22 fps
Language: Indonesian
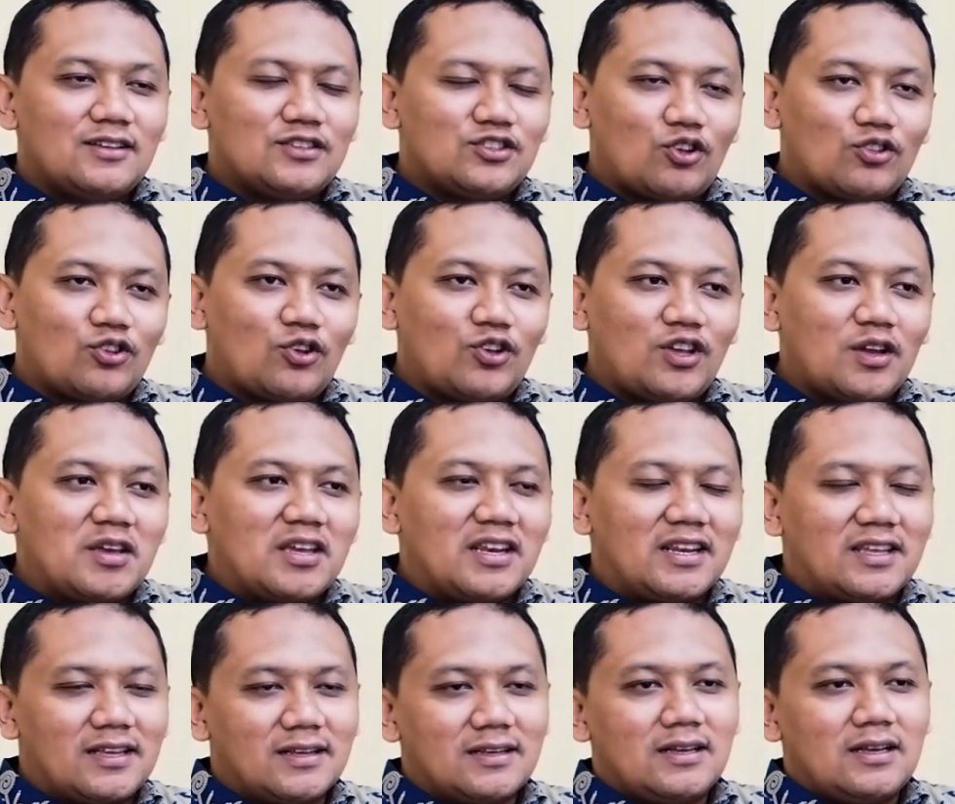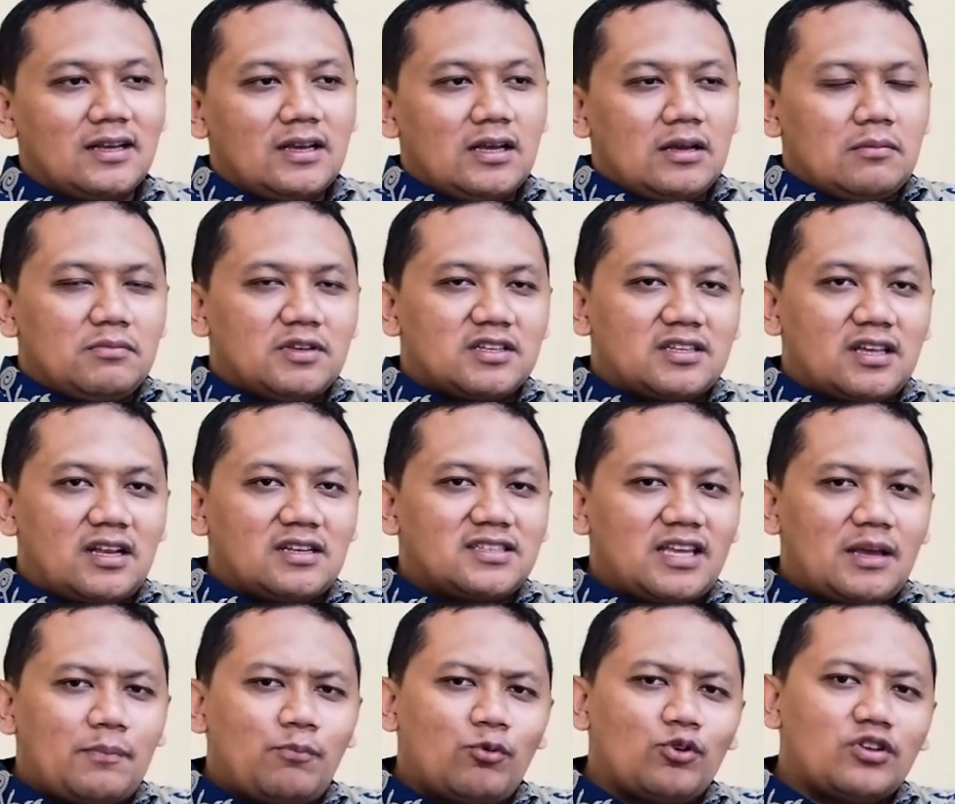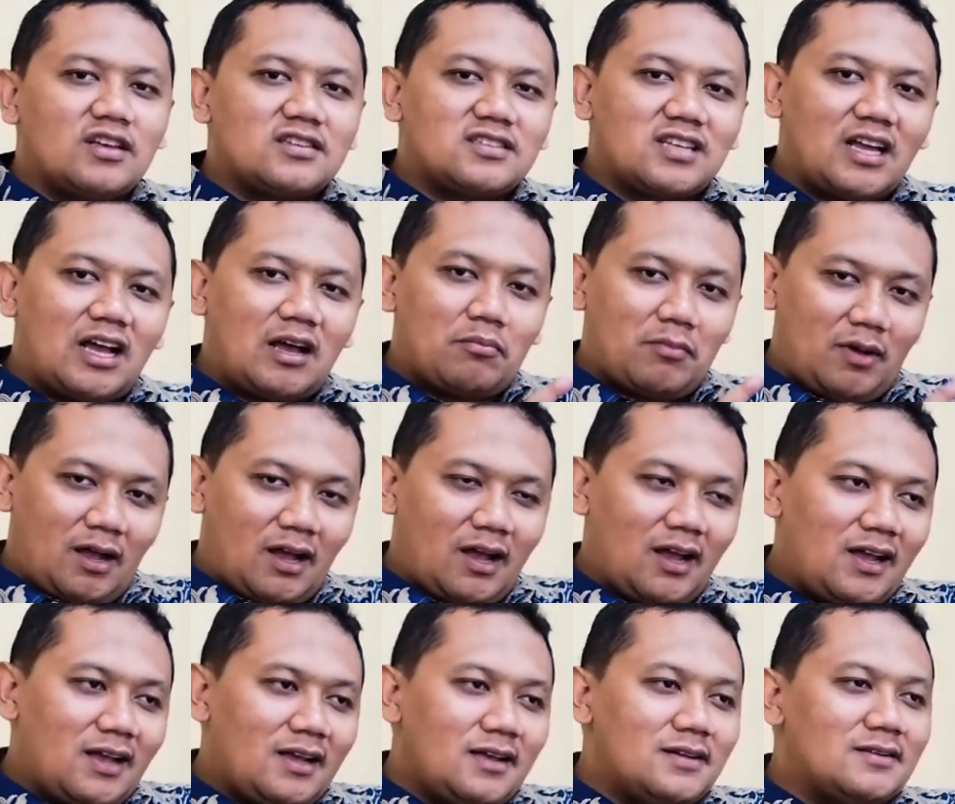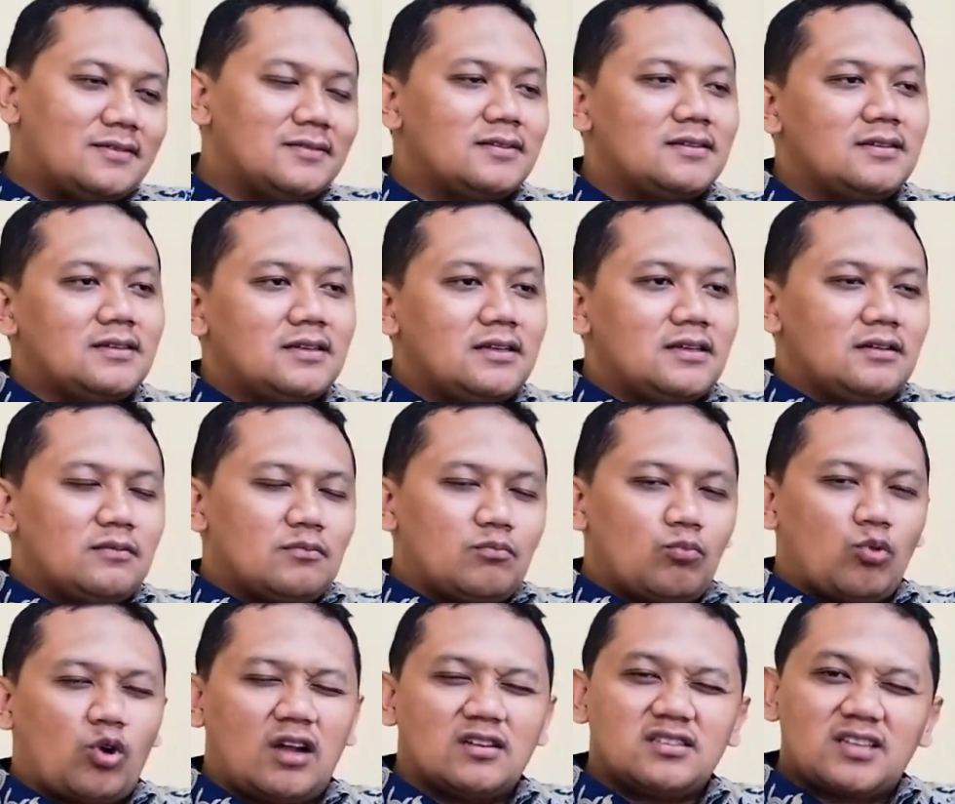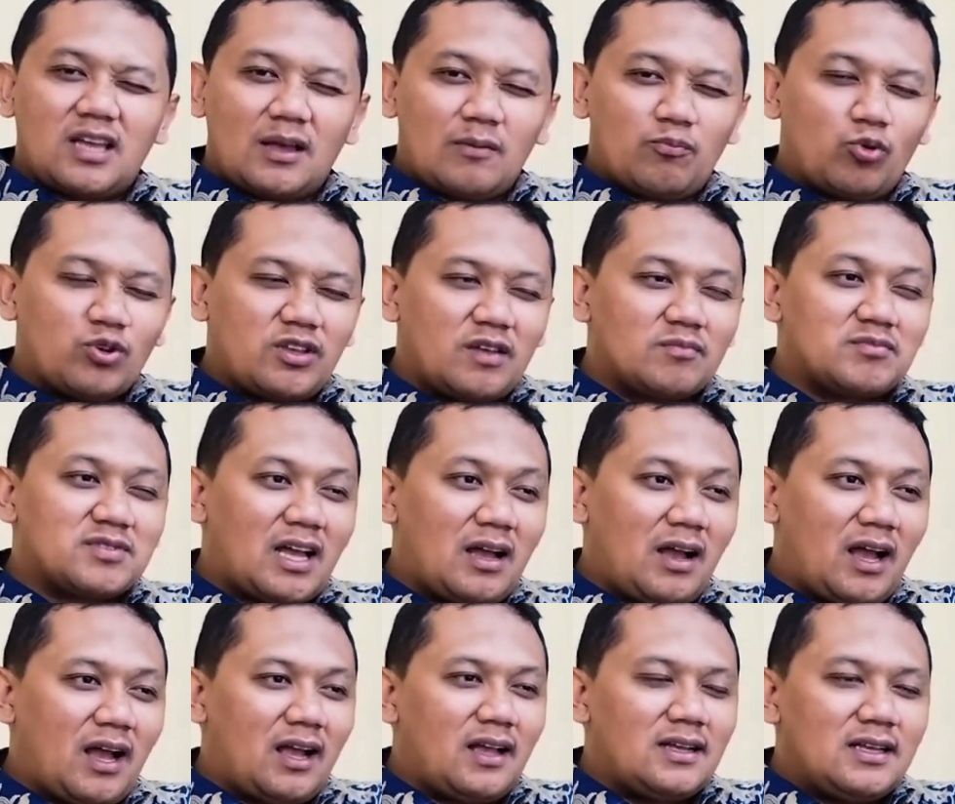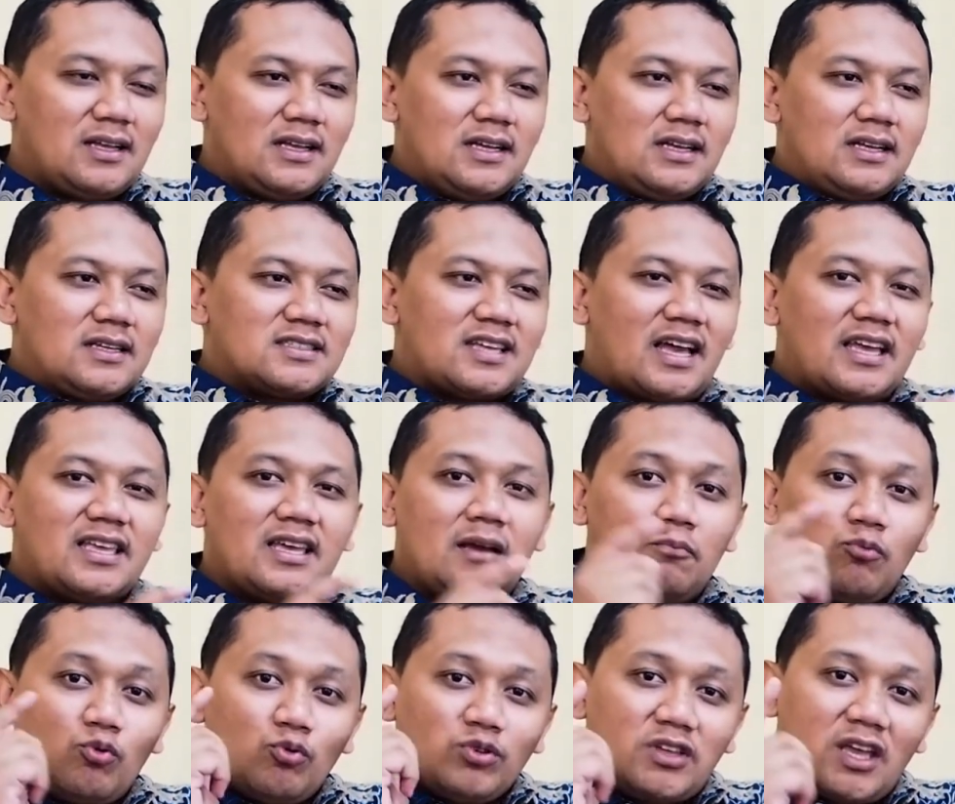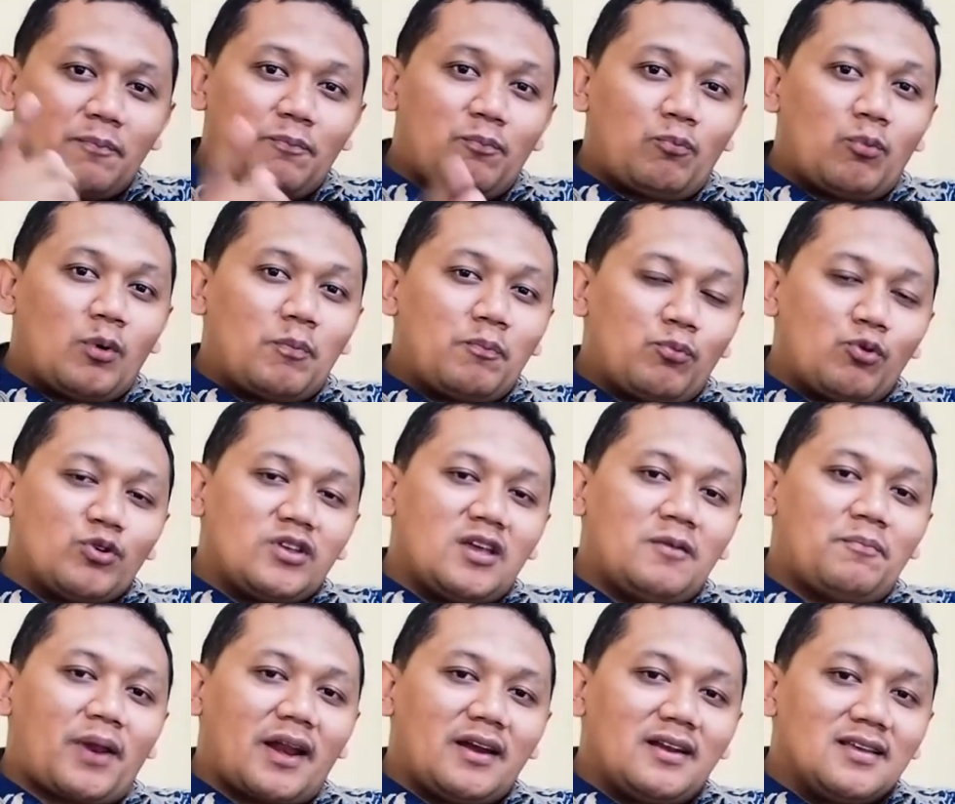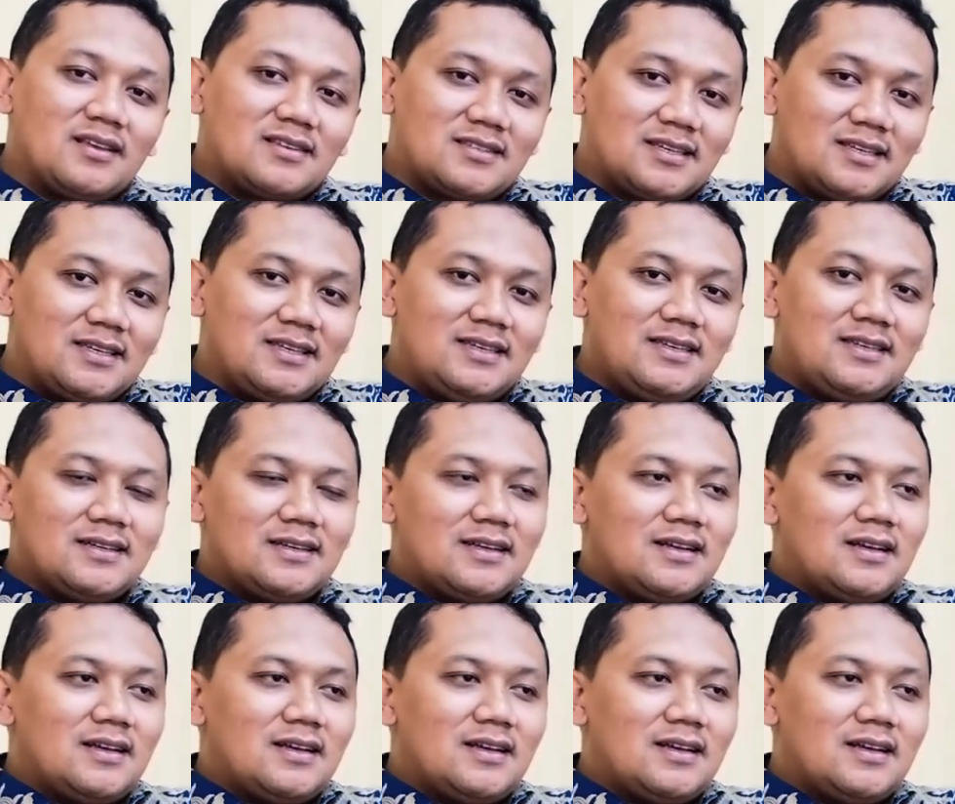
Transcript: Contohnya gini, misalnya saya punya saham A, bukan saya punya saham A, saya mempunyai, mempunyai prediksi